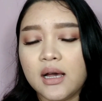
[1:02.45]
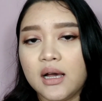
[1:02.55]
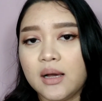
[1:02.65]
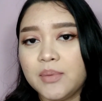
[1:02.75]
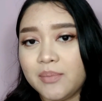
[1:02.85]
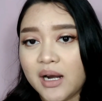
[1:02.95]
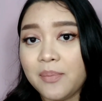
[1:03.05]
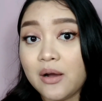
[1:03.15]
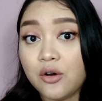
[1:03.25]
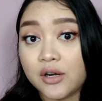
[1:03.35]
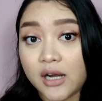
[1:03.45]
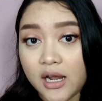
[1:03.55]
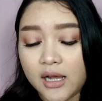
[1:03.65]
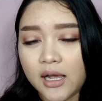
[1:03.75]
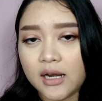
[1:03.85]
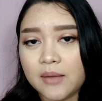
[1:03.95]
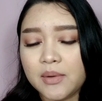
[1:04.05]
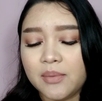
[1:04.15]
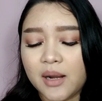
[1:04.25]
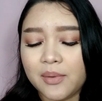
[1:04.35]
uh, beberapa orang
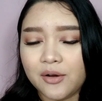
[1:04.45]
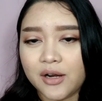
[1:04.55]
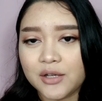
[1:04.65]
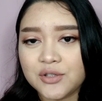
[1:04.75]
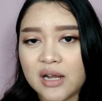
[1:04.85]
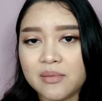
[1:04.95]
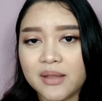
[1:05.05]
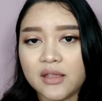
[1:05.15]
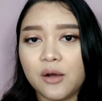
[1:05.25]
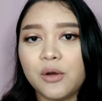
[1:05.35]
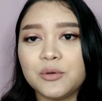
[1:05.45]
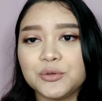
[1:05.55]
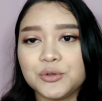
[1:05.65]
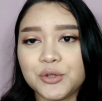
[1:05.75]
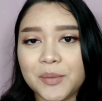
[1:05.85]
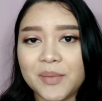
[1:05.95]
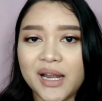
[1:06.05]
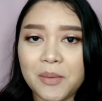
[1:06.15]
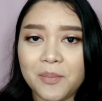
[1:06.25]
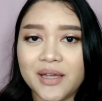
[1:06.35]
beberapa orang yang sudah meminta gue untuk
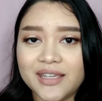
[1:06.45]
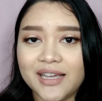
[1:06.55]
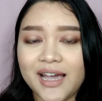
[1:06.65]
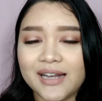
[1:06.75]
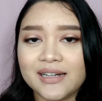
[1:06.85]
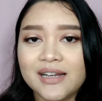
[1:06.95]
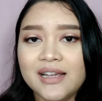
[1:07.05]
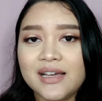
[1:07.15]
kembali membagikan